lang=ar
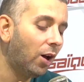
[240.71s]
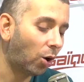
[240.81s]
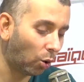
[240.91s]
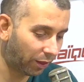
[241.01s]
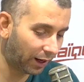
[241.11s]

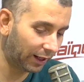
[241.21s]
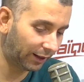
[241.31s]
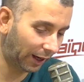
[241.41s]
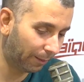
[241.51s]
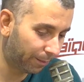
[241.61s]
خذ اللي
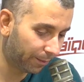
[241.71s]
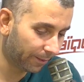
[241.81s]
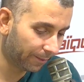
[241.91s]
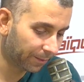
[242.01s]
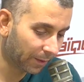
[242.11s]
تحب
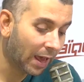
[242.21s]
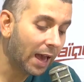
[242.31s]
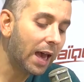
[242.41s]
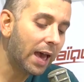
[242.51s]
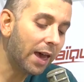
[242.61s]

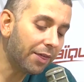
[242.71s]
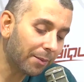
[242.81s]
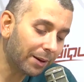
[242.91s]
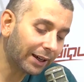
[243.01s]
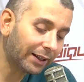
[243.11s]
هذا
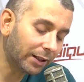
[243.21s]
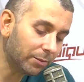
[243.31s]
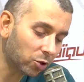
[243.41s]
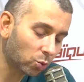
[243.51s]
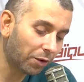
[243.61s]
ما
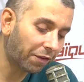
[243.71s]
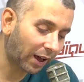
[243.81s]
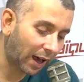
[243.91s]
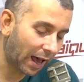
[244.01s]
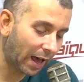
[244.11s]
يخدمش
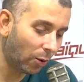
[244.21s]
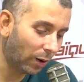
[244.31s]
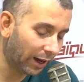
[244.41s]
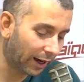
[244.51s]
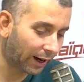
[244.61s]
وفق
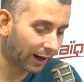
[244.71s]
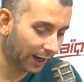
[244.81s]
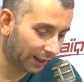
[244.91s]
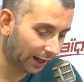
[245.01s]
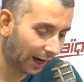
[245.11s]
اهواء
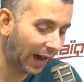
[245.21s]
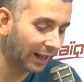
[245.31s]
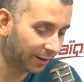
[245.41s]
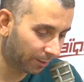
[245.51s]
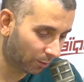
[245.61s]
الراي
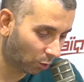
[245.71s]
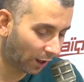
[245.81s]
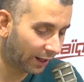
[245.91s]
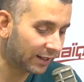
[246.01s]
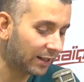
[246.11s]
العادم
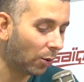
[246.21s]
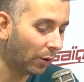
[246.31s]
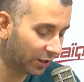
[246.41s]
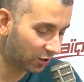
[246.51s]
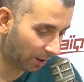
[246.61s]

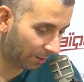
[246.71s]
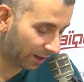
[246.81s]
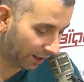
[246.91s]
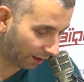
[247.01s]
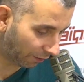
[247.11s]
ونزوات
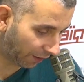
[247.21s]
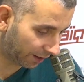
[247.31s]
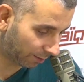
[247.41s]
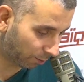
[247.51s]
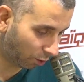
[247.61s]
جماهير
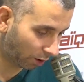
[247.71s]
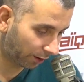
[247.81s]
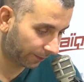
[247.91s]
الفيسبوك